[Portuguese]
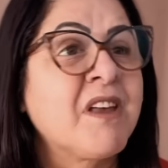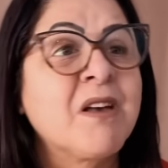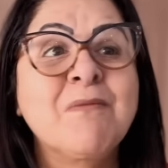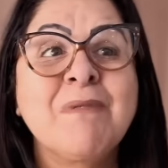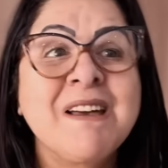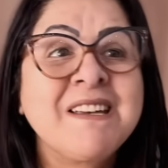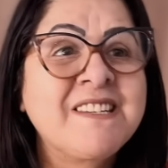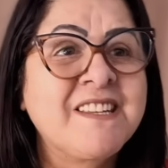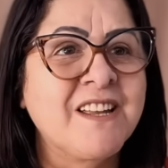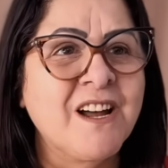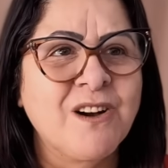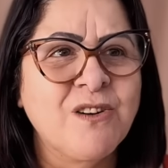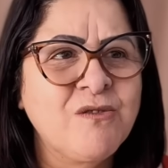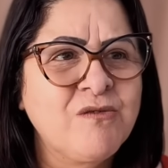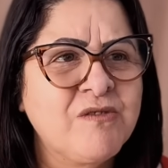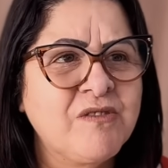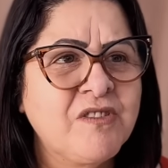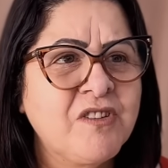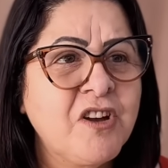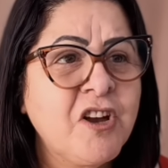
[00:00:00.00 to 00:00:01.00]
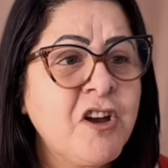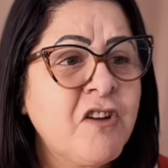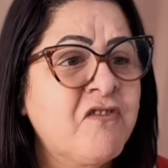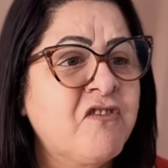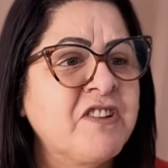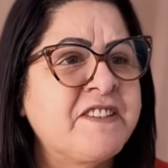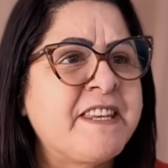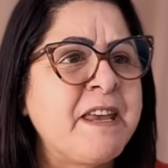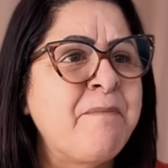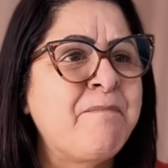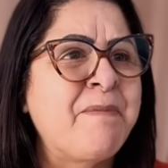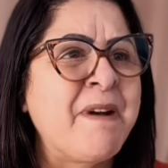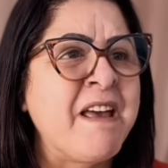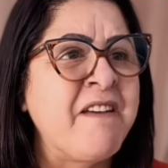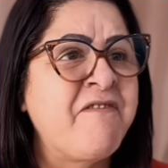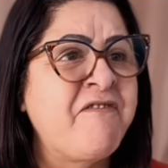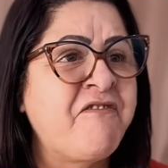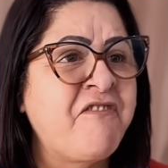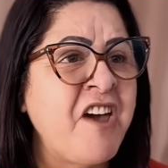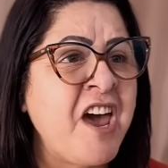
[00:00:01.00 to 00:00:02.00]
Mas não. Você
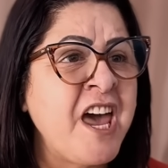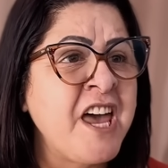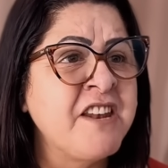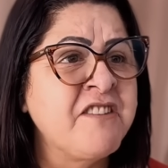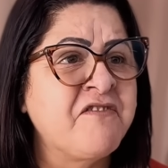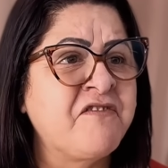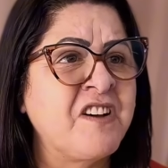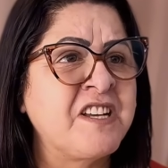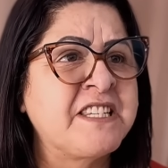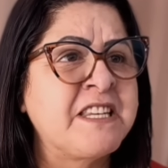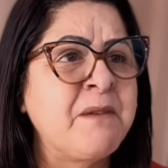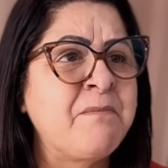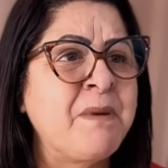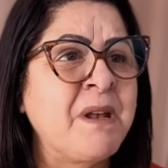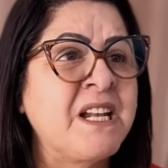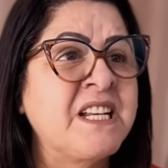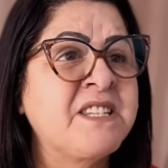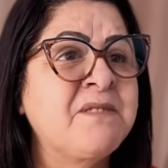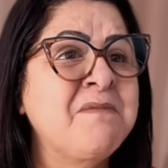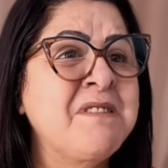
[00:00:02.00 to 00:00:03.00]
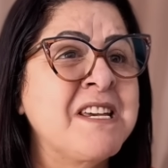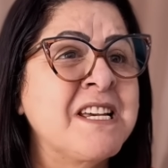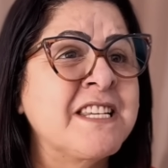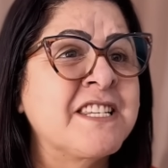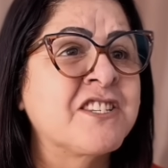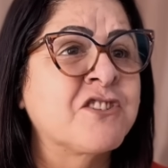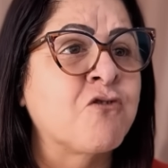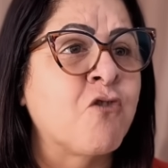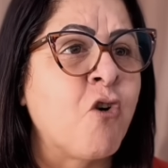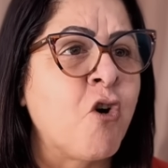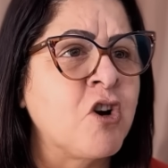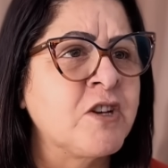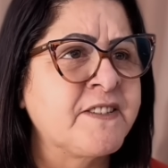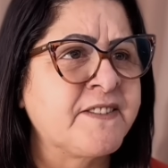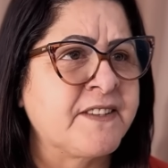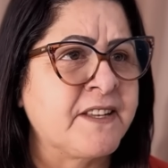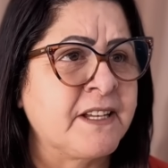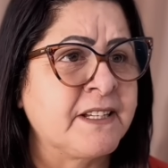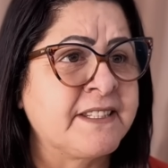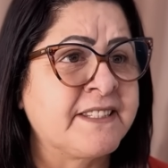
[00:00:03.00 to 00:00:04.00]
prefere fazer pelas minhas
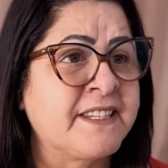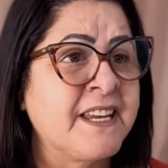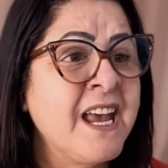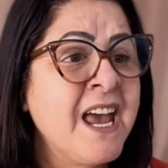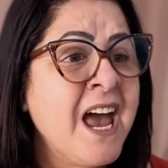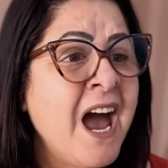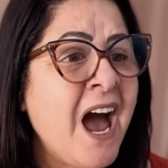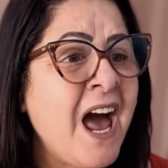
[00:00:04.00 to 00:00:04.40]
costas.